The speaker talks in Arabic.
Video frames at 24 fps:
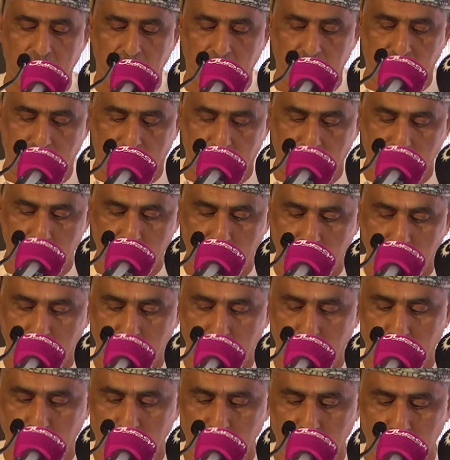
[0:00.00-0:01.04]
فمنذ
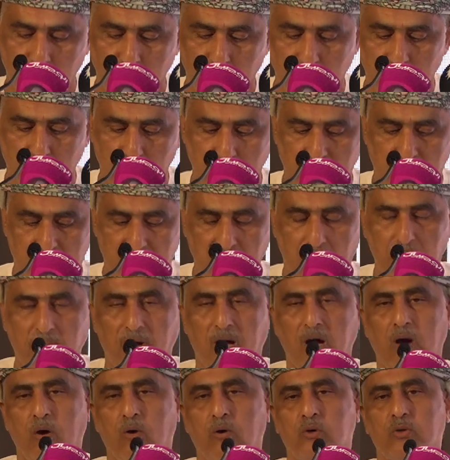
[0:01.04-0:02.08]

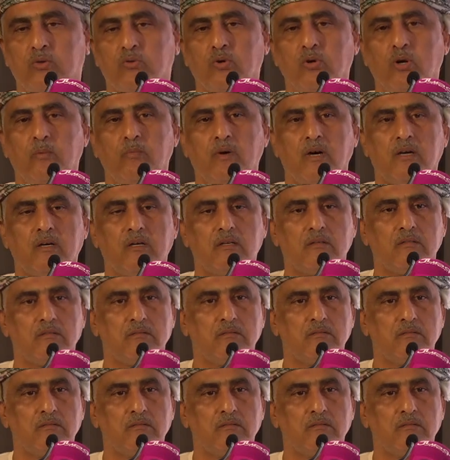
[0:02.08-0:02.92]
7 اكتوبر